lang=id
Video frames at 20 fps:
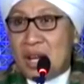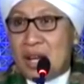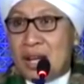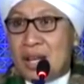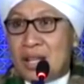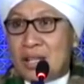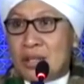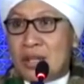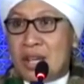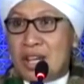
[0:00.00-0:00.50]

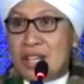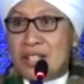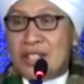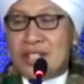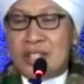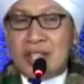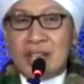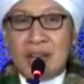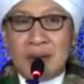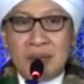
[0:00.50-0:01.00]
Atau
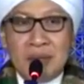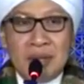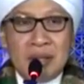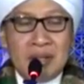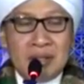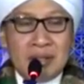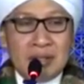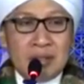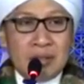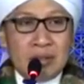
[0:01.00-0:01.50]
haji,
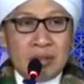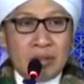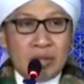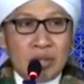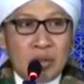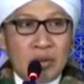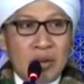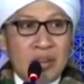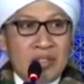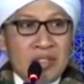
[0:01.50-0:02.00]
amin.
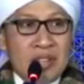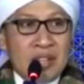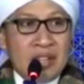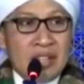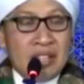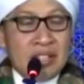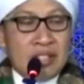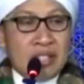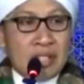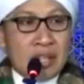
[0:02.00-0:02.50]
Tawafnya
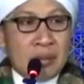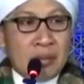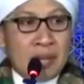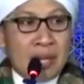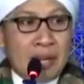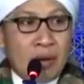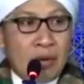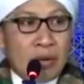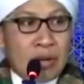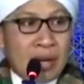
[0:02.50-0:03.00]
nginjek
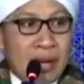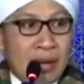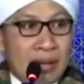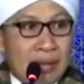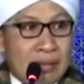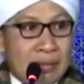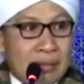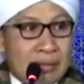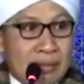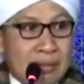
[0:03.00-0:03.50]
kepala
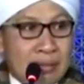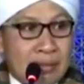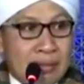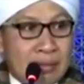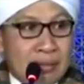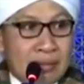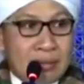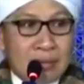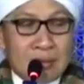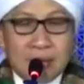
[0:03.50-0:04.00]
orang.
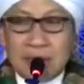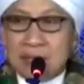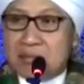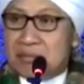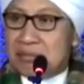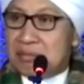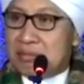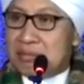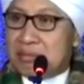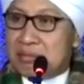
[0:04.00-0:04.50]

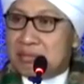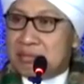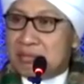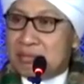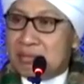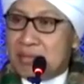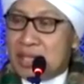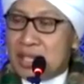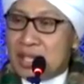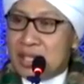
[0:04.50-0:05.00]

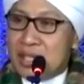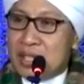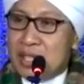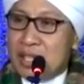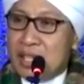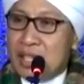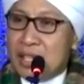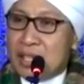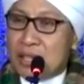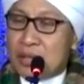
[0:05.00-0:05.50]
Bisa
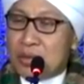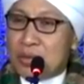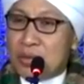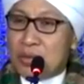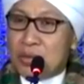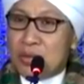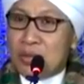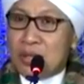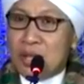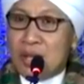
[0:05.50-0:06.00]
jadi lagi
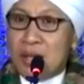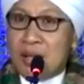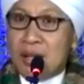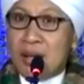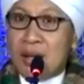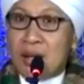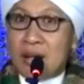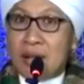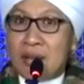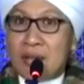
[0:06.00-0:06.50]
sujud
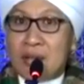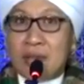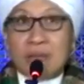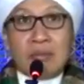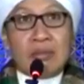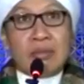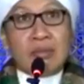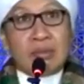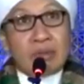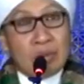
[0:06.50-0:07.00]
anda
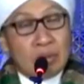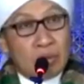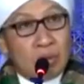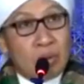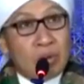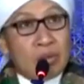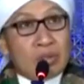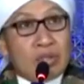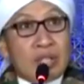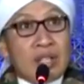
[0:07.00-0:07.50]

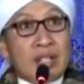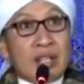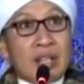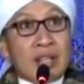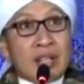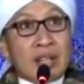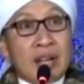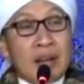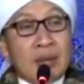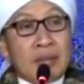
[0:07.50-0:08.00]
konsen
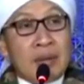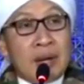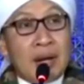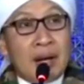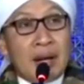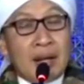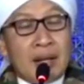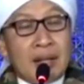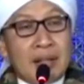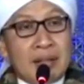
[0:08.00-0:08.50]
dengan
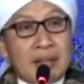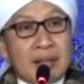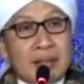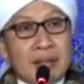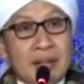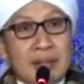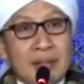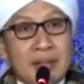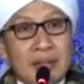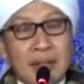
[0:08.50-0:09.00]
Ka'bah.
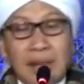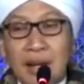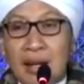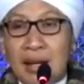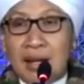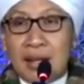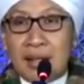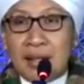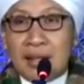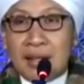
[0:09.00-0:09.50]
Nah,
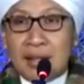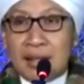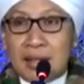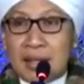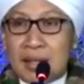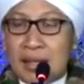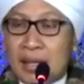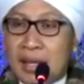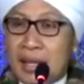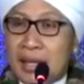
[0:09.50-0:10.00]

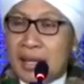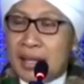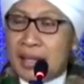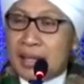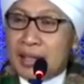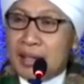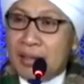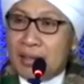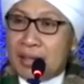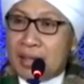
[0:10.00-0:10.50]
kena
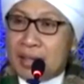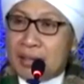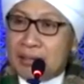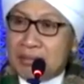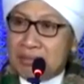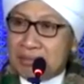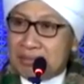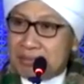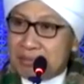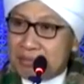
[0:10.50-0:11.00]
lehernya orang.
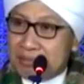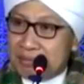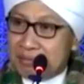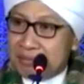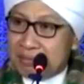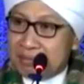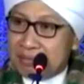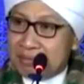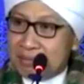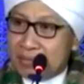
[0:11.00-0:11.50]
Hmm.
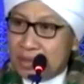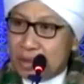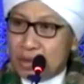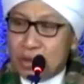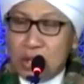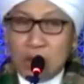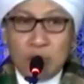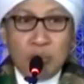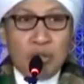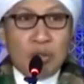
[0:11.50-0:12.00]

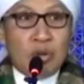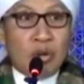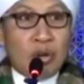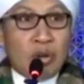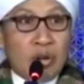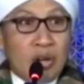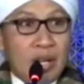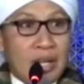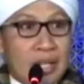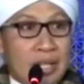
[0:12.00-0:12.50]
Sudah itu
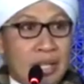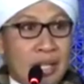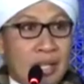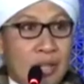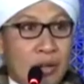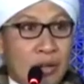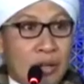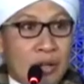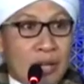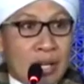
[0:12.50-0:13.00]
didorong lagi
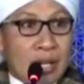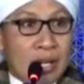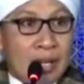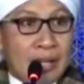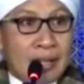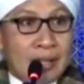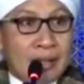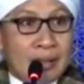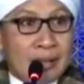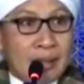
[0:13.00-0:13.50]
anda oleh orang
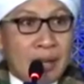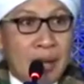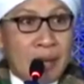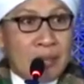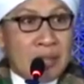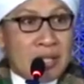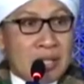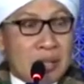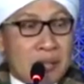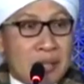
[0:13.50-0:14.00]
lain. Nggak
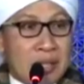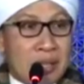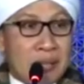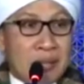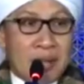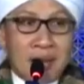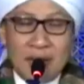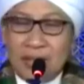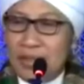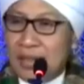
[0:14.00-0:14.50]
bisa minta
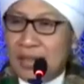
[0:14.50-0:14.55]
maaf.